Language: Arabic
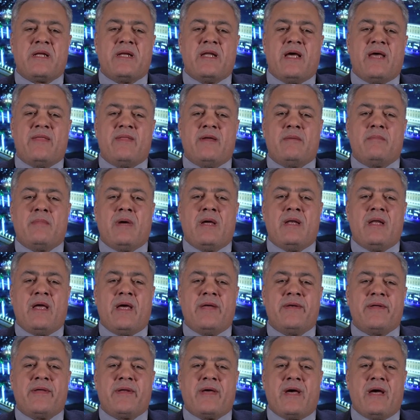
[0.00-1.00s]
هذا ما
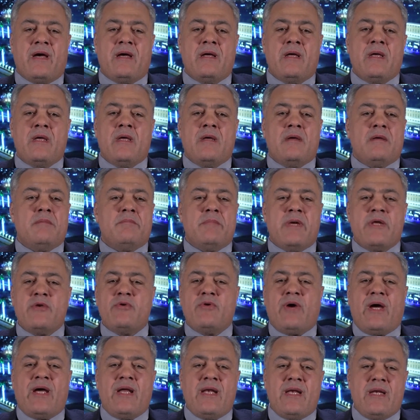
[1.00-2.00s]
لا نراه
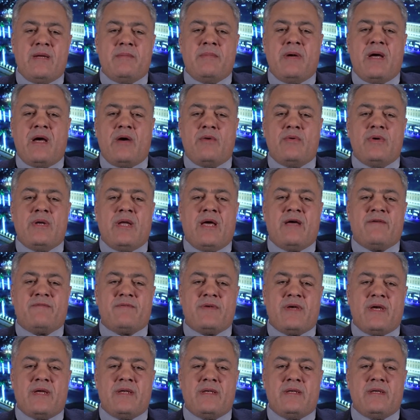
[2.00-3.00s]
من يعلم هؤلاء
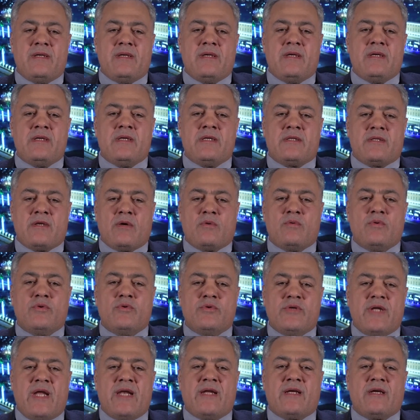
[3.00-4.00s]
في أن
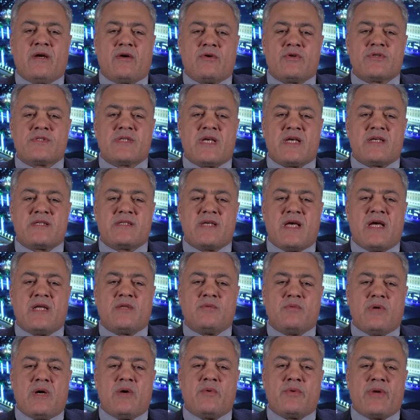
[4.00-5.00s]
تكون هنالك
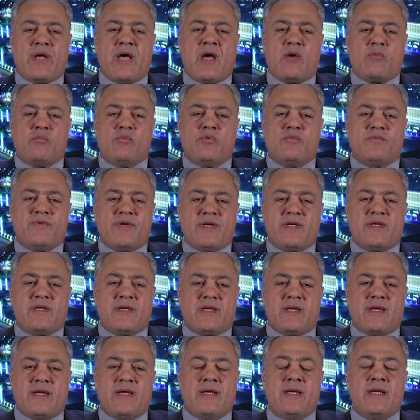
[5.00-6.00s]
قصاصات وأوراق
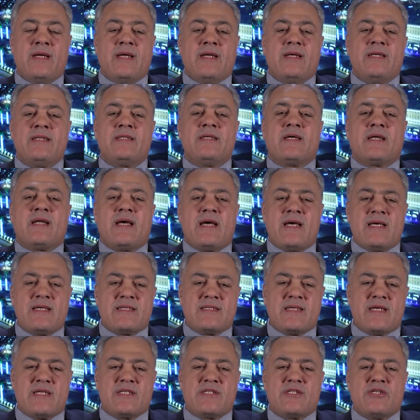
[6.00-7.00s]
مفكره
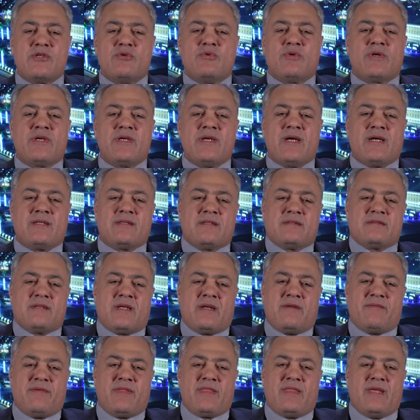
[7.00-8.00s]
لدراسة سلوكيات
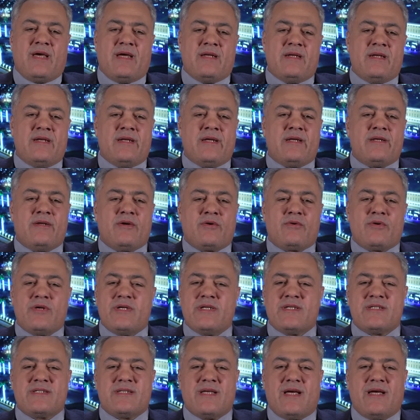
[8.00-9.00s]
الطرف الثاني لأن
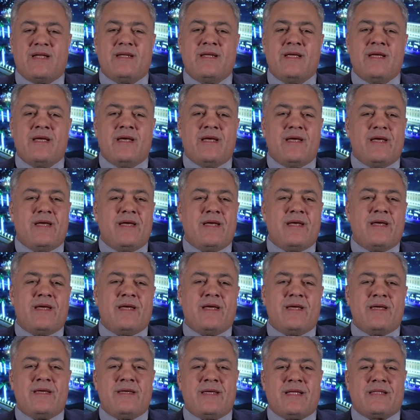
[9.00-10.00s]
كل إنسان
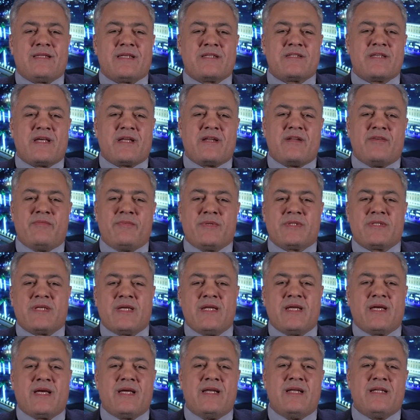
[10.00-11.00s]
آه، يتصرف
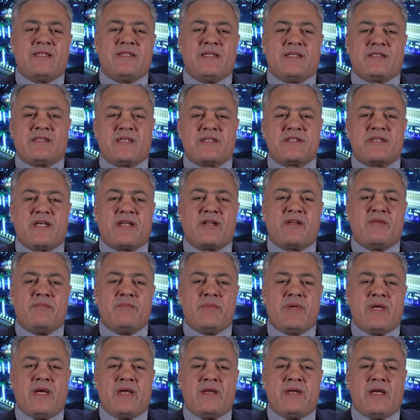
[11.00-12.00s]
بالطريقة التي يتصرف
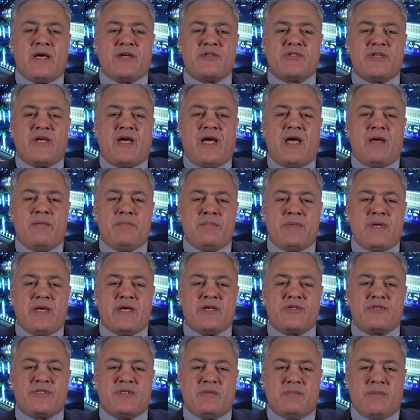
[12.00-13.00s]
بها ناشئة عن
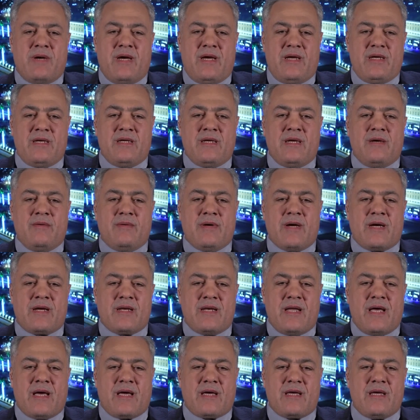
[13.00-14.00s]
بيئة اجتماعية
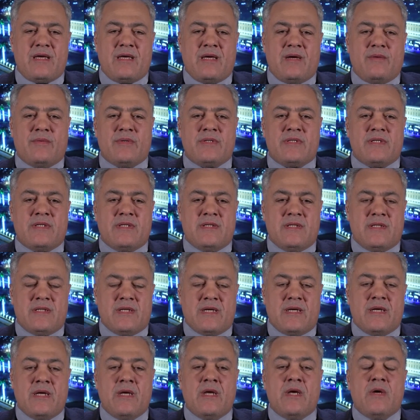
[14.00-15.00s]
وأخلاقية
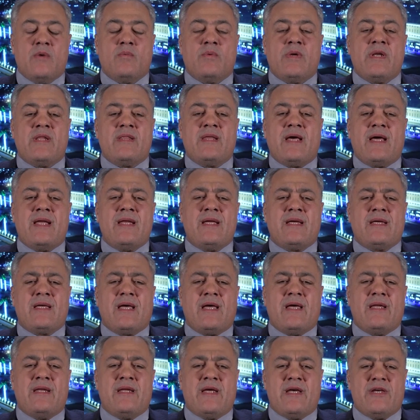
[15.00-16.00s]
ودينية ولذلك
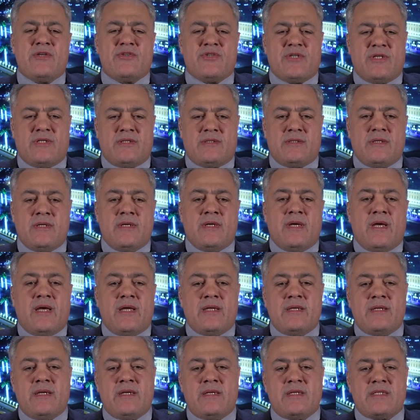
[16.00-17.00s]
أنا أجد
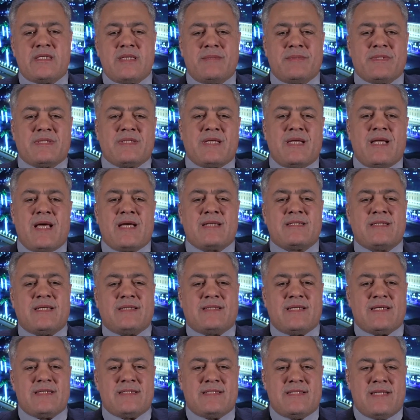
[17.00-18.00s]
أن نسب الطلاق
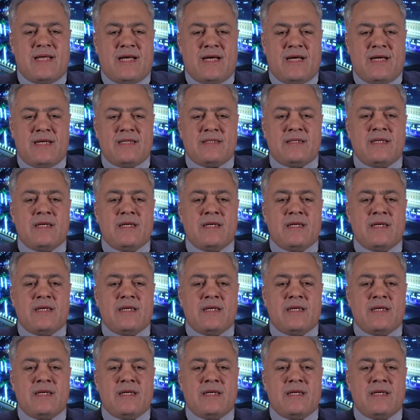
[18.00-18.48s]
ستزداد